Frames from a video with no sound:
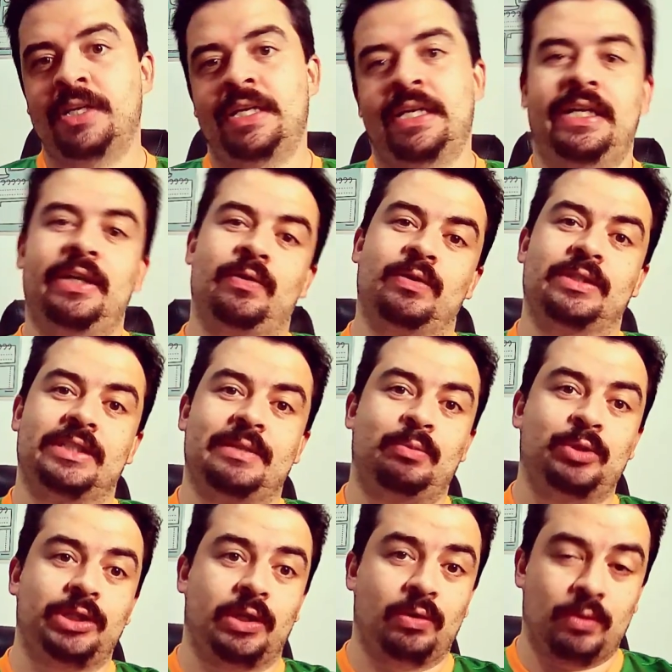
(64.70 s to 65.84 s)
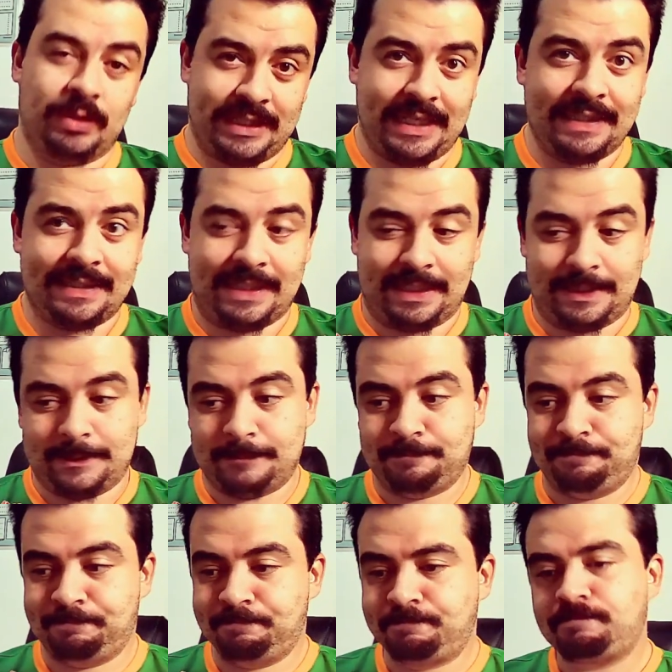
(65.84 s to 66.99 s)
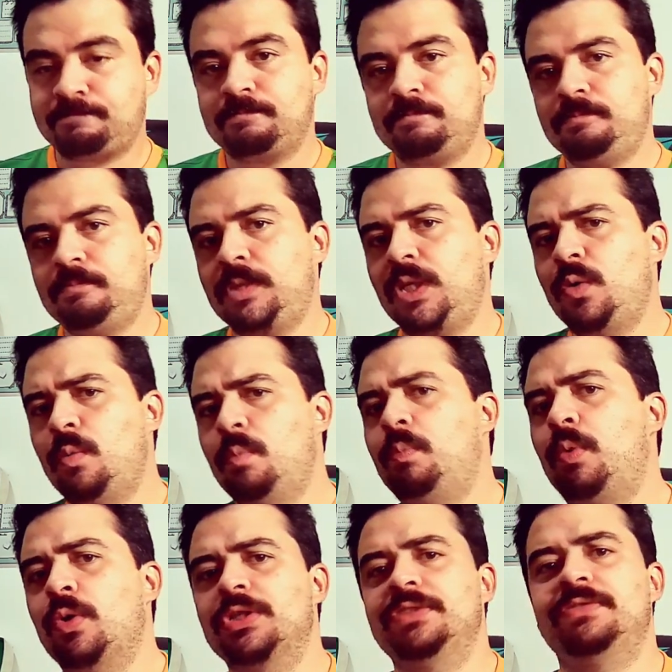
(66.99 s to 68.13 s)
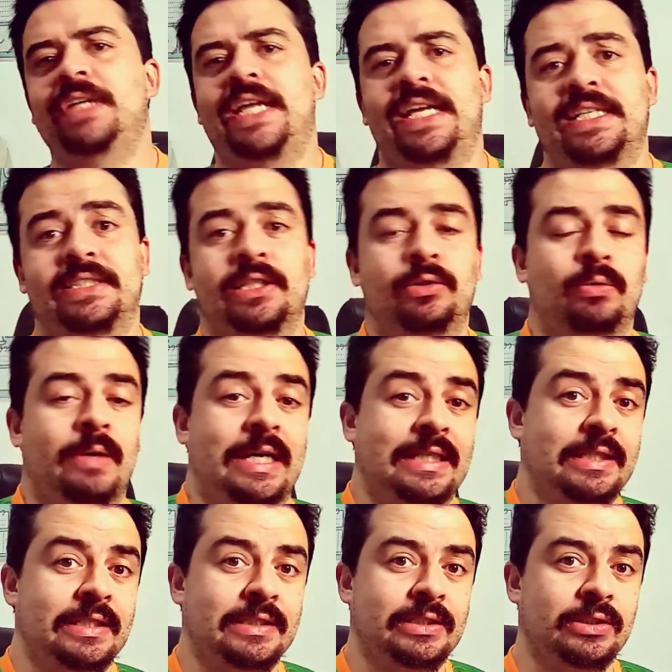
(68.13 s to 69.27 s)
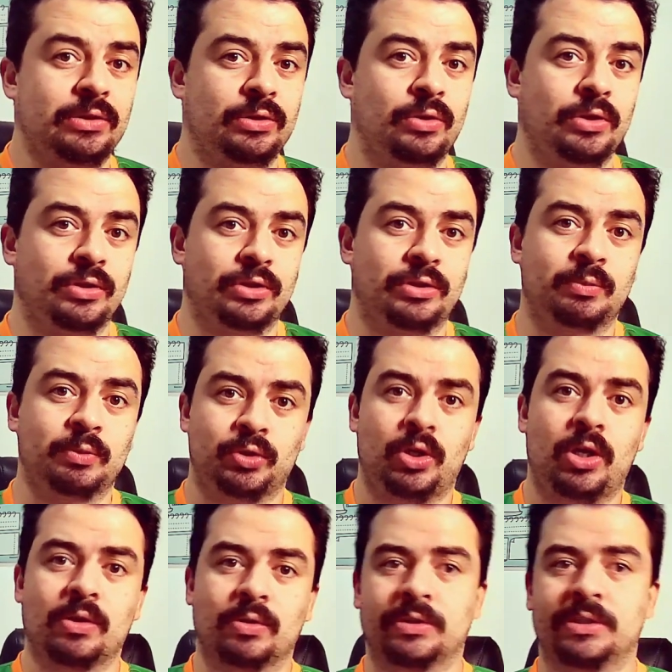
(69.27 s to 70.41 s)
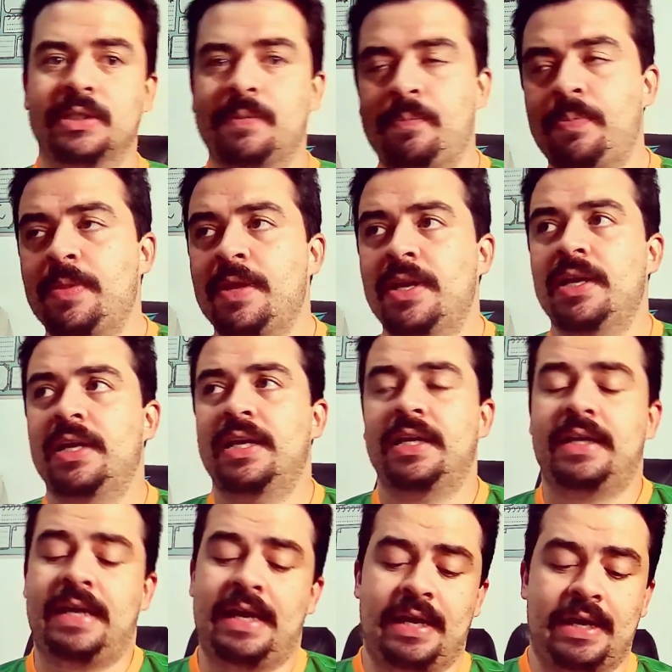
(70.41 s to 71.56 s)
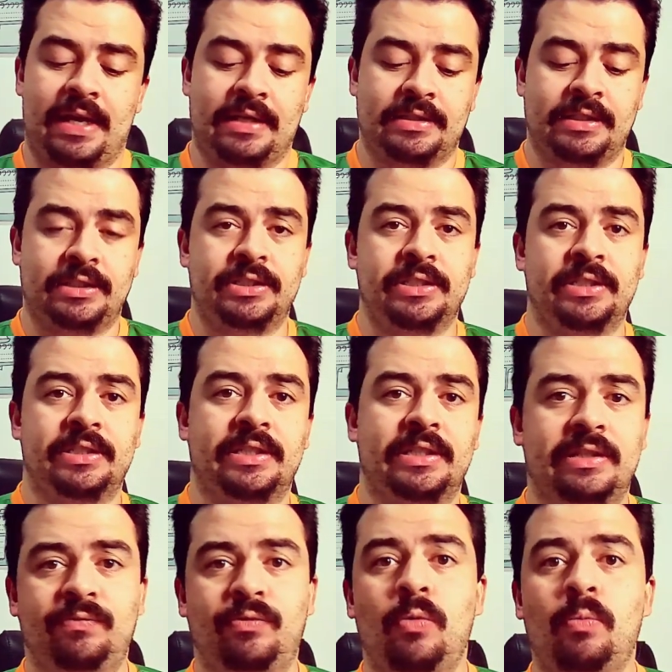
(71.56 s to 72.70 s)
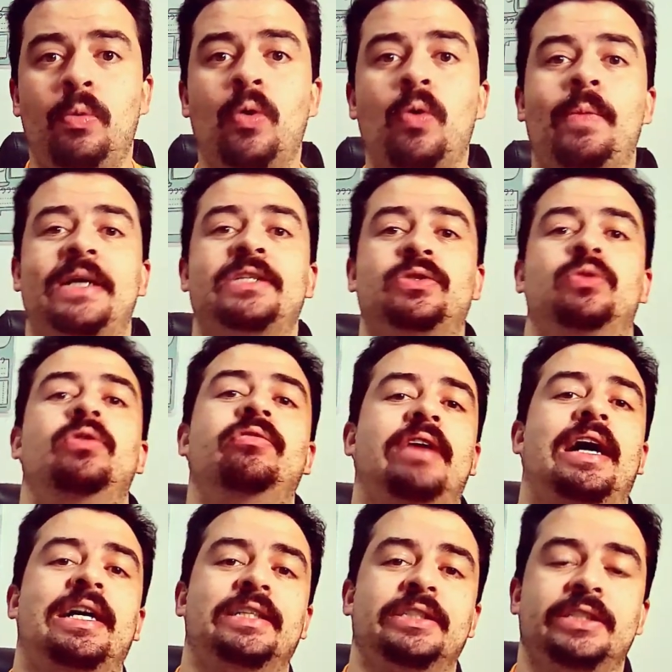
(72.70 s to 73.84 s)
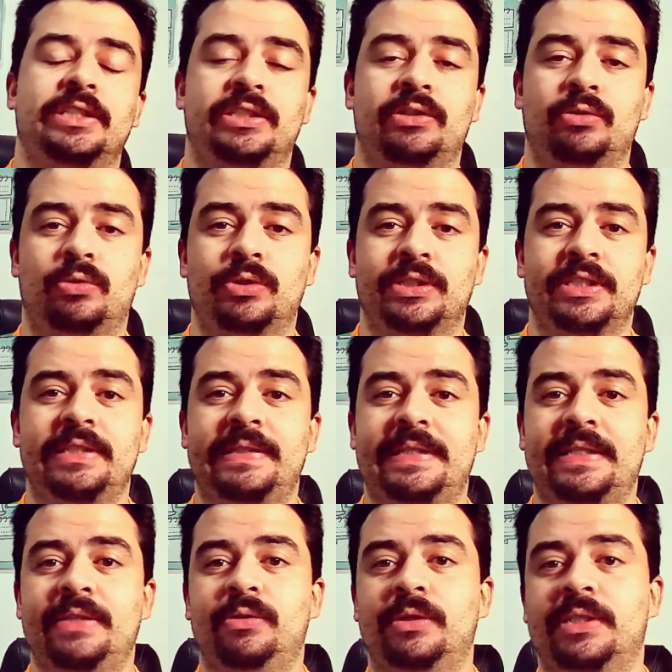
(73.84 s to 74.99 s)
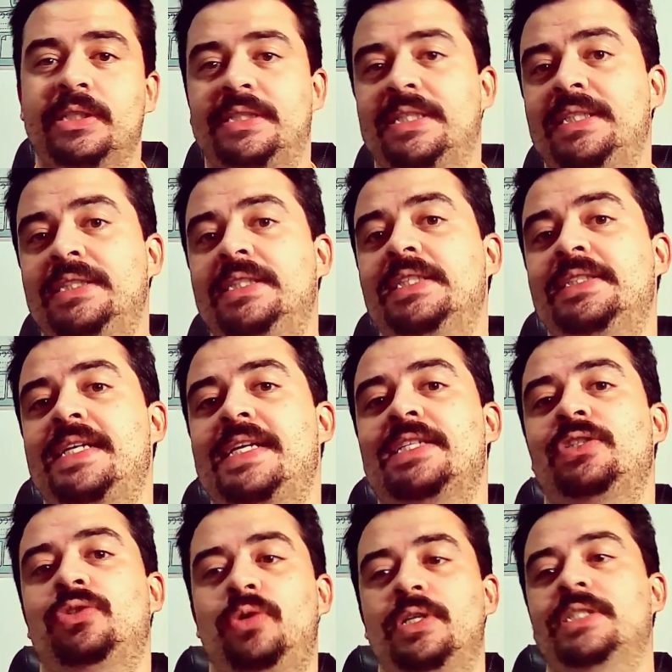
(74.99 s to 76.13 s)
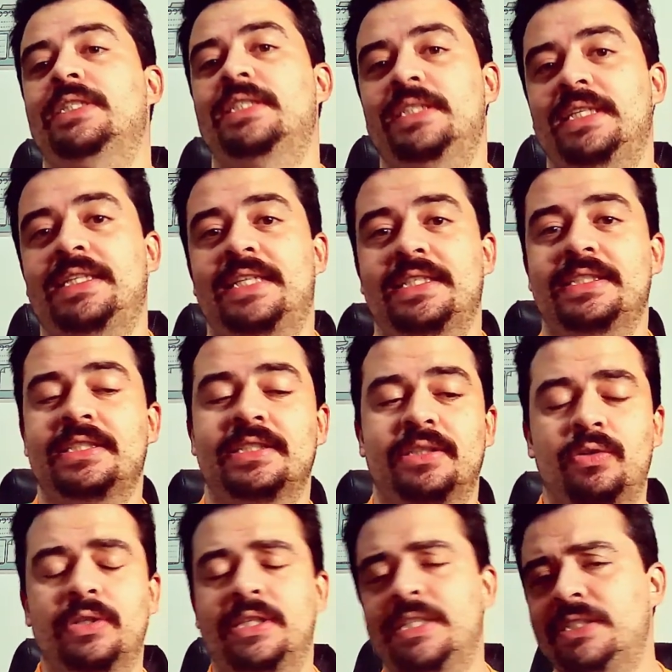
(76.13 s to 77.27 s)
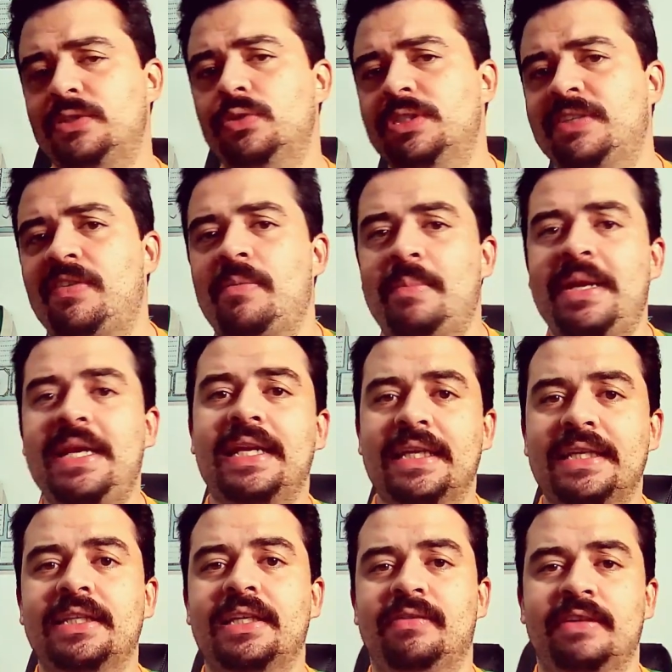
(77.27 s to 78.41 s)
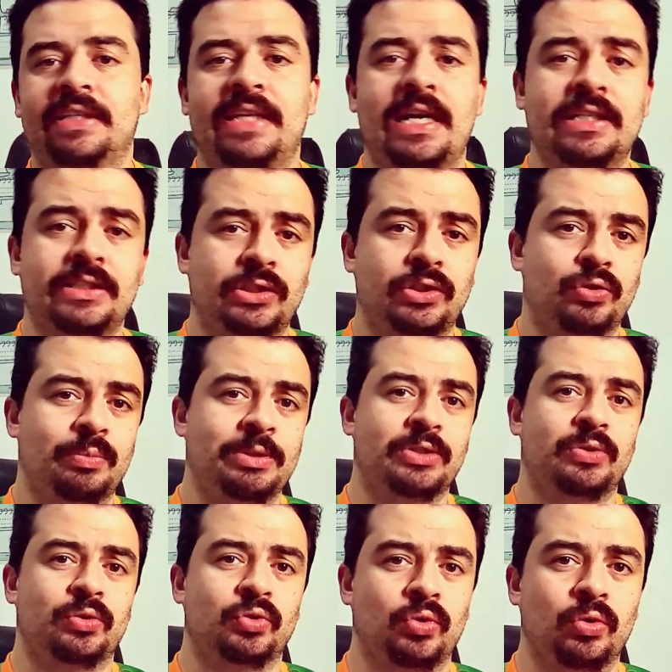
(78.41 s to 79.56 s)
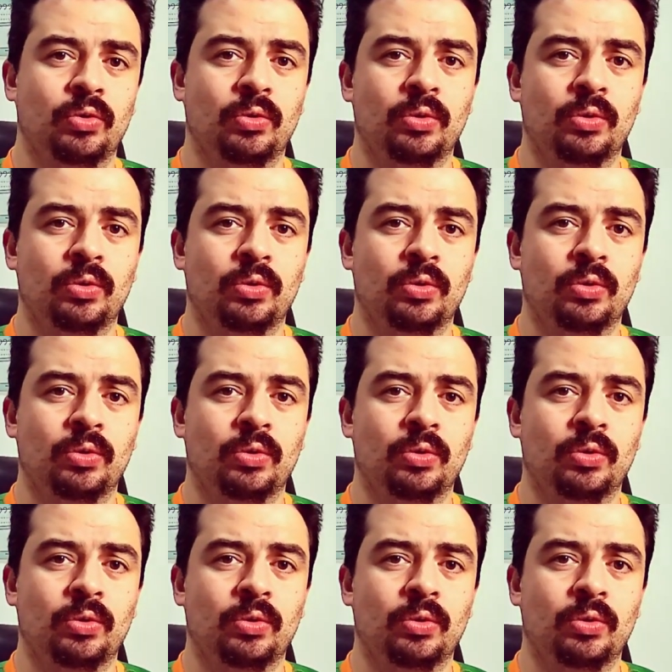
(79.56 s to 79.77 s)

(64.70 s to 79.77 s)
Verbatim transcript: e conseguir puxar o contra-ataque. Um pouco diferente da toada desses dois últimos jogos, né? É, a gente foi um pouco mais covarde, a gente não conseguiu ter tantas ações assim na transição. A transição estava bem lenta, na verdade, a gente começou o jogo